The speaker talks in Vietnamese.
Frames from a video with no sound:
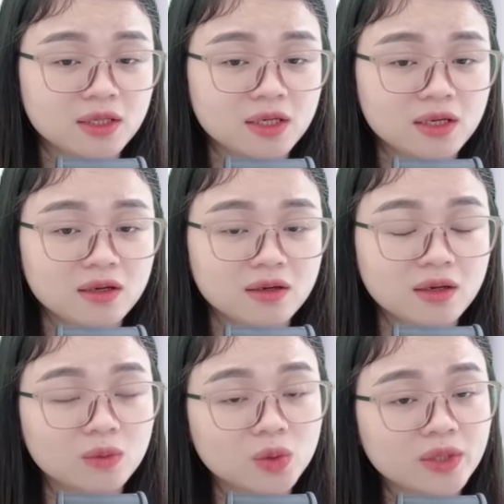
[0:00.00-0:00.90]
Ông Thôn
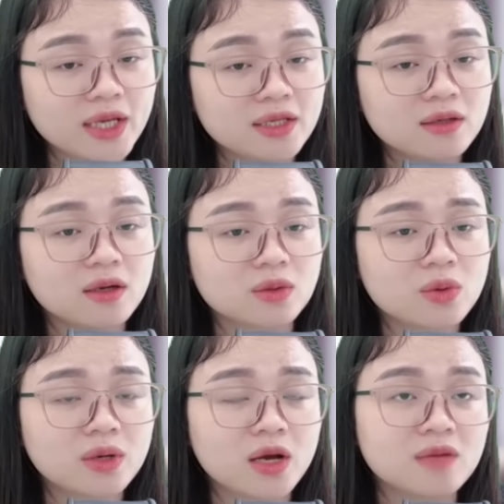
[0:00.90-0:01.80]
nghe những lời cô nói
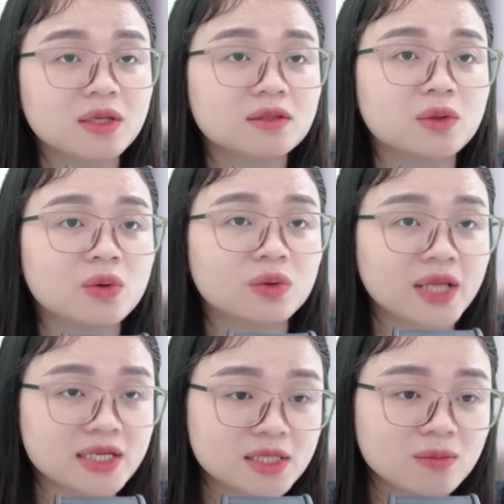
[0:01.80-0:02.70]
mà tự hồn thẹn trong
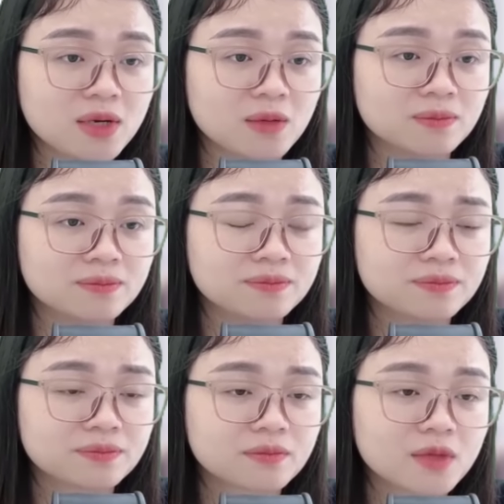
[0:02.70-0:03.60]
lòng
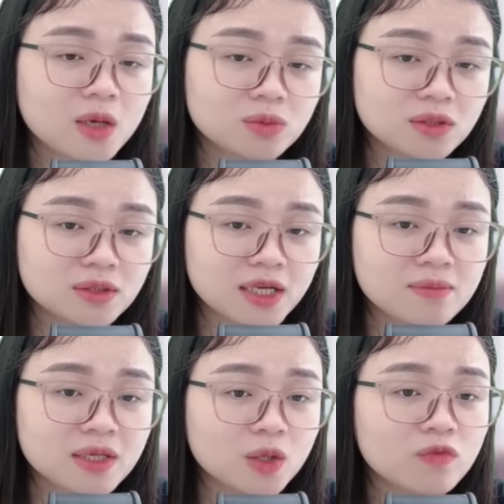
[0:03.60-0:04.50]
Ông tự thấy mình không
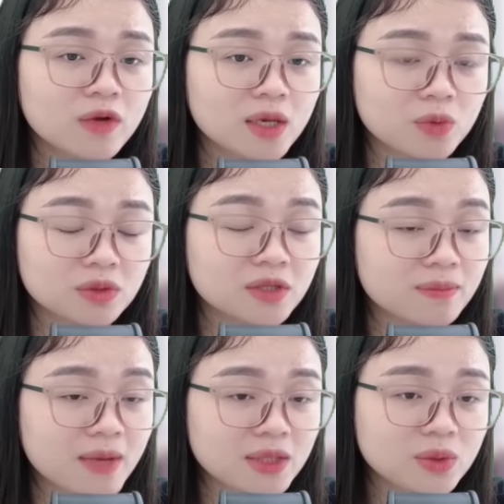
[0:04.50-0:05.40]
phải là một người ba
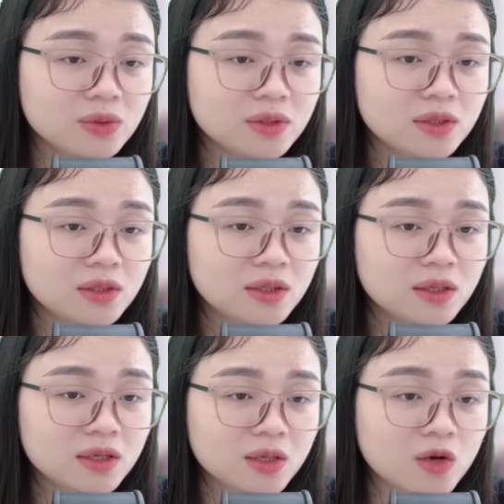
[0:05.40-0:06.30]
tốt
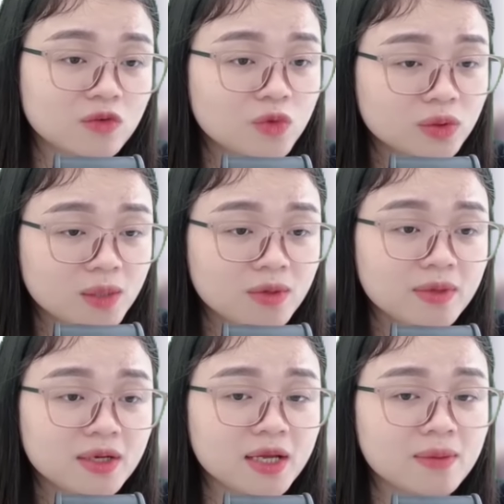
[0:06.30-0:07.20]
Còn vô tâm nên mới để bà
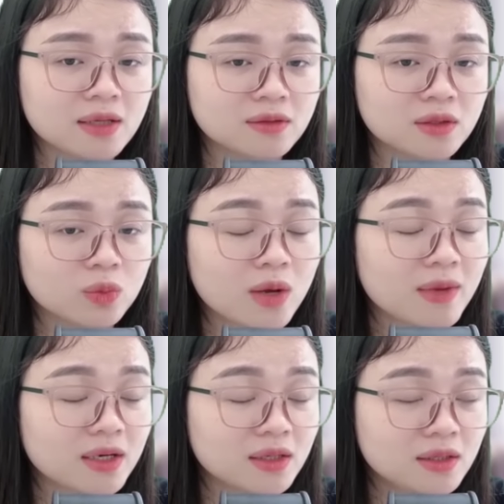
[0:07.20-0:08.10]
Hường qua mặt đấn
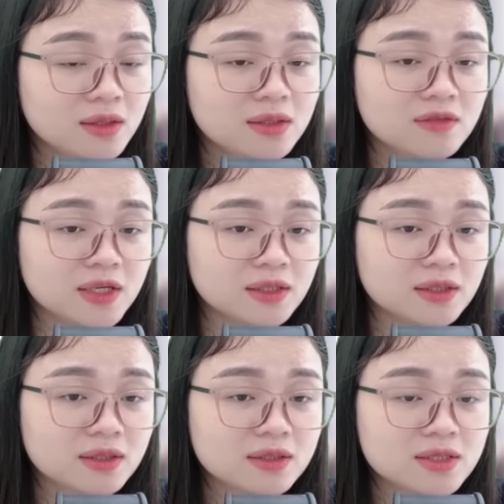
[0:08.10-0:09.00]
lướt như vậy
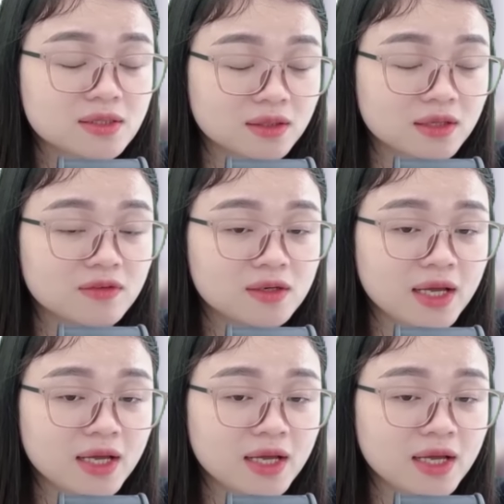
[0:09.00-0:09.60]
Giờ thì vỡ lẽ